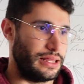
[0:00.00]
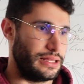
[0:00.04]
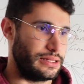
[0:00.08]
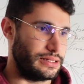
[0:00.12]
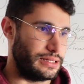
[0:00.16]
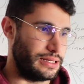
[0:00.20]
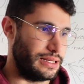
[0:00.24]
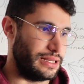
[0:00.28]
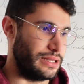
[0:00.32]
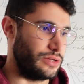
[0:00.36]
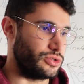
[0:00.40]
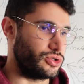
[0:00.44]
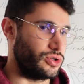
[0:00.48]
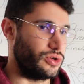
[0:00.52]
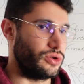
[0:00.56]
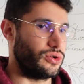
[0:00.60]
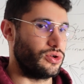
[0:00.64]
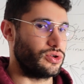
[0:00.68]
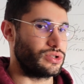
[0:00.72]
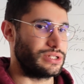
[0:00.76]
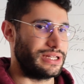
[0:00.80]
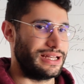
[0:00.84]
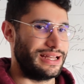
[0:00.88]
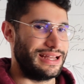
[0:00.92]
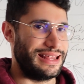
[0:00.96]

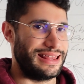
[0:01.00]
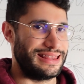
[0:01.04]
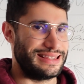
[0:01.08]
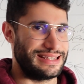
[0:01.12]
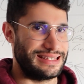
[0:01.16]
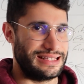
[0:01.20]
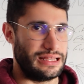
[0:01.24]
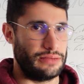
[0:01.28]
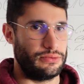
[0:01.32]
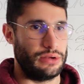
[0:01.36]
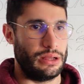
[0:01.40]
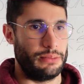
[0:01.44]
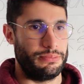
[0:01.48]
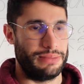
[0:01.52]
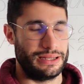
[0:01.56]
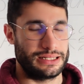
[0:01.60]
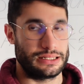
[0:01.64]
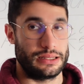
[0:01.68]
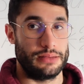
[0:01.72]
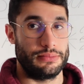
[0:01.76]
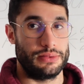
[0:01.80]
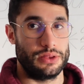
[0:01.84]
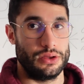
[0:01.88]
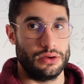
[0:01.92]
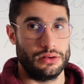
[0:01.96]
no se, necesitaba una
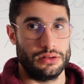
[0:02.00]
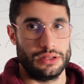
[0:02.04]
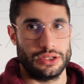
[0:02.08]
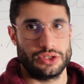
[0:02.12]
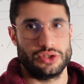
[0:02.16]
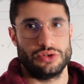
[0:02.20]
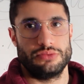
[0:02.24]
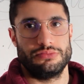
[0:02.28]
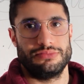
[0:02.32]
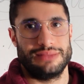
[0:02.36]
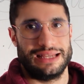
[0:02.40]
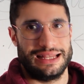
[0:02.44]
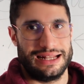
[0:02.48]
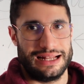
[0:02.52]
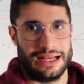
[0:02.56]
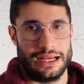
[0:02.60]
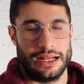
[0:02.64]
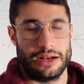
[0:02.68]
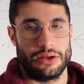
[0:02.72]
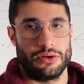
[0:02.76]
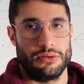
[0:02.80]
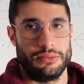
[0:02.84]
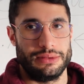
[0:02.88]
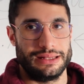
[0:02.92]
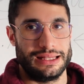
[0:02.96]
prescripción, de hecho era
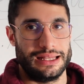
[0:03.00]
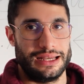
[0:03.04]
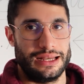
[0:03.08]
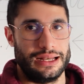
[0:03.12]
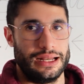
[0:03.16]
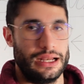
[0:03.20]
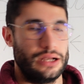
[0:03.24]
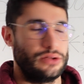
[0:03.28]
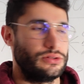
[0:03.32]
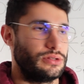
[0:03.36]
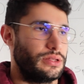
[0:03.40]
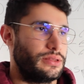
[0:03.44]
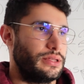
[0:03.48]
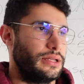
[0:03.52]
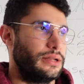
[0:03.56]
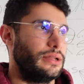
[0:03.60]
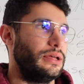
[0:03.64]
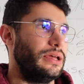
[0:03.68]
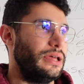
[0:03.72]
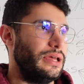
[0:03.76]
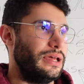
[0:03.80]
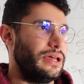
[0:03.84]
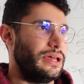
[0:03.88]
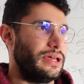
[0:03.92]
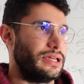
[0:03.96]
algo veterinario, es decir,
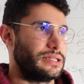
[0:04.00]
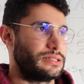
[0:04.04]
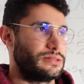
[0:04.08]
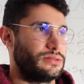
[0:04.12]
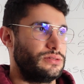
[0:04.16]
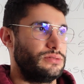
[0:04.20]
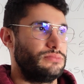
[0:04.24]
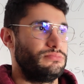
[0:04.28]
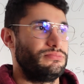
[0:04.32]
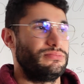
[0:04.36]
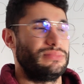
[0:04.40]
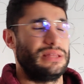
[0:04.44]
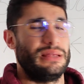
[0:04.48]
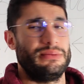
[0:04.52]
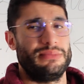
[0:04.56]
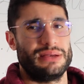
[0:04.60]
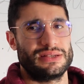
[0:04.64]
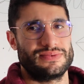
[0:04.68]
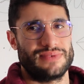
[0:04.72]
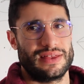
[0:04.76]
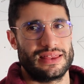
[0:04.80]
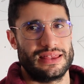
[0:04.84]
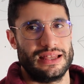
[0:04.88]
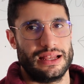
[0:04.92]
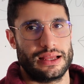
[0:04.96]
es de más
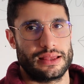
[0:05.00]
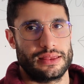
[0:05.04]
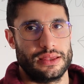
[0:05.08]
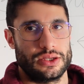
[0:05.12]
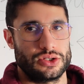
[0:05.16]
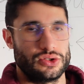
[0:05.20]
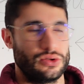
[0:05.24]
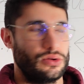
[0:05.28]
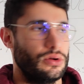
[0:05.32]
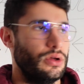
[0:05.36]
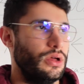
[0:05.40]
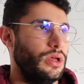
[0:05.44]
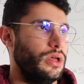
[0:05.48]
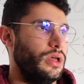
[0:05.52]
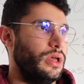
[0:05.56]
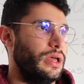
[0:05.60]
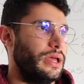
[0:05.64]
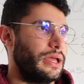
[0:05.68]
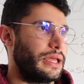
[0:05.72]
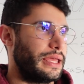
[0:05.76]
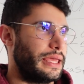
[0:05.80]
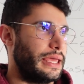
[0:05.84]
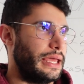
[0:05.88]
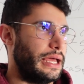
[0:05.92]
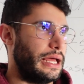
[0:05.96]
fácil acceso
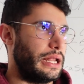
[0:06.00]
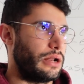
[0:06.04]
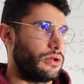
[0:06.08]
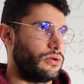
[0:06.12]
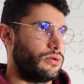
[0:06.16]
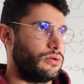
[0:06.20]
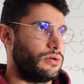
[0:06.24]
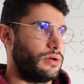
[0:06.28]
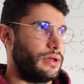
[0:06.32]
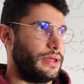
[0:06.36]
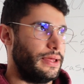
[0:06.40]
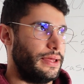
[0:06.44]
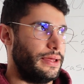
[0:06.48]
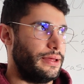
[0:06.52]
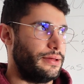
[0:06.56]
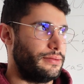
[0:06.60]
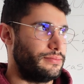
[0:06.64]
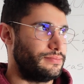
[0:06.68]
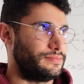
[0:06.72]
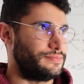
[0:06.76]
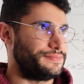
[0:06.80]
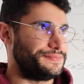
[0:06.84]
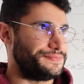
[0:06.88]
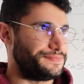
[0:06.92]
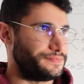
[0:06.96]
que algo
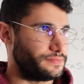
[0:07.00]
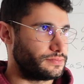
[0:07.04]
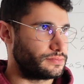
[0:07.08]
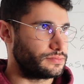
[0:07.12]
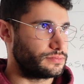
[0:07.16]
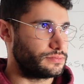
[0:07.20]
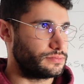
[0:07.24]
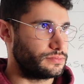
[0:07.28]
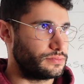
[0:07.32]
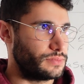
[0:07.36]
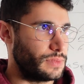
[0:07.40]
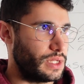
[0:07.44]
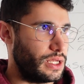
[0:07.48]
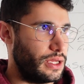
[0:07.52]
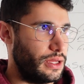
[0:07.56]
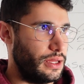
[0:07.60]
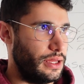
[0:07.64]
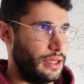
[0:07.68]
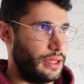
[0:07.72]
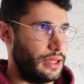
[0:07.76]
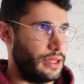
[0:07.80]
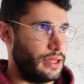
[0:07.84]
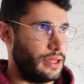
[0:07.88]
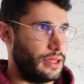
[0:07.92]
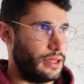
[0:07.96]

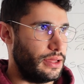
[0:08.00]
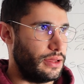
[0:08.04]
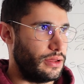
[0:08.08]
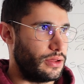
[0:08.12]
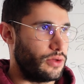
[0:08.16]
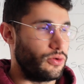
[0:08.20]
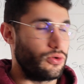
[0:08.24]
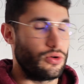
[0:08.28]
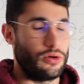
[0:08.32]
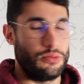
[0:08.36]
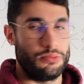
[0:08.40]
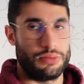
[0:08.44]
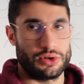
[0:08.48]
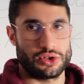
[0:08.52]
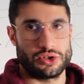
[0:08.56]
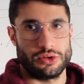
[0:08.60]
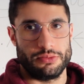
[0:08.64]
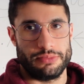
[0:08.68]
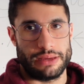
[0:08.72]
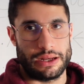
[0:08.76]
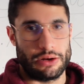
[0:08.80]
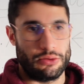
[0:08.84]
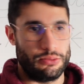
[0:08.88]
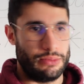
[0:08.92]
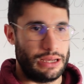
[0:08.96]
que un compuesto
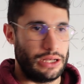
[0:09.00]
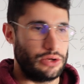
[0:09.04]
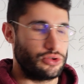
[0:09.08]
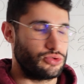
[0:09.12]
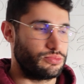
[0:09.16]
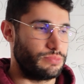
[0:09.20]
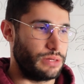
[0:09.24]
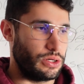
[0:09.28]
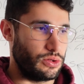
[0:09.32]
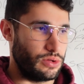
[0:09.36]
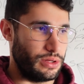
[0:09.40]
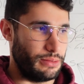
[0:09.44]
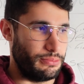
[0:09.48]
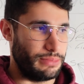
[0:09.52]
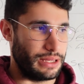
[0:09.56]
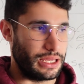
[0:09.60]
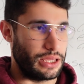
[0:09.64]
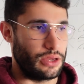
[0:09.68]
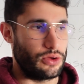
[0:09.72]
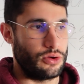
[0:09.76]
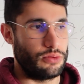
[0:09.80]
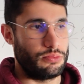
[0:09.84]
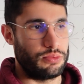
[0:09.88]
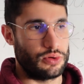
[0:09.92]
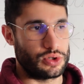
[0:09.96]
para humanos, pero en
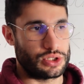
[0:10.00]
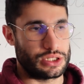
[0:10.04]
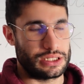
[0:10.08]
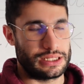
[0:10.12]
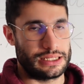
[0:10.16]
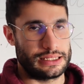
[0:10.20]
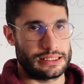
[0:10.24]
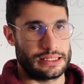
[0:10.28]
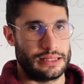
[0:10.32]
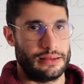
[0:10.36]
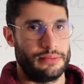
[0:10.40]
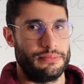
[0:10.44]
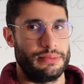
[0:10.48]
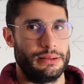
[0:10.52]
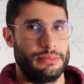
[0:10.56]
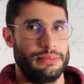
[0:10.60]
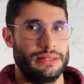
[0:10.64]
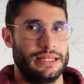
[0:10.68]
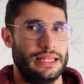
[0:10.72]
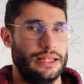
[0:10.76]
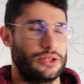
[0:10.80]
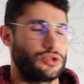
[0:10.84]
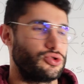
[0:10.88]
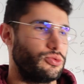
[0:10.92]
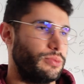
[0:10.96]
México pues estaba
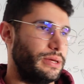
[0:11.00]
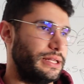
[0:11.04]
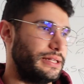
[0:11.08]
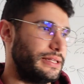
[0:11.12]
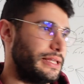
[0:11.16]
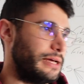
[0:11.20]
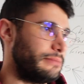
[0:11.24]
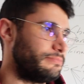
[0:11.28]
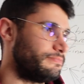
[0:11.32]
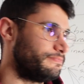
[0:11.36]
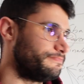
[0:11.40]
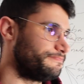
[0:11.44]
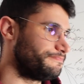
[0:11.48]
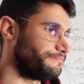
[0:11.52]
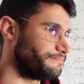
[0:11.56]
permitida su venta.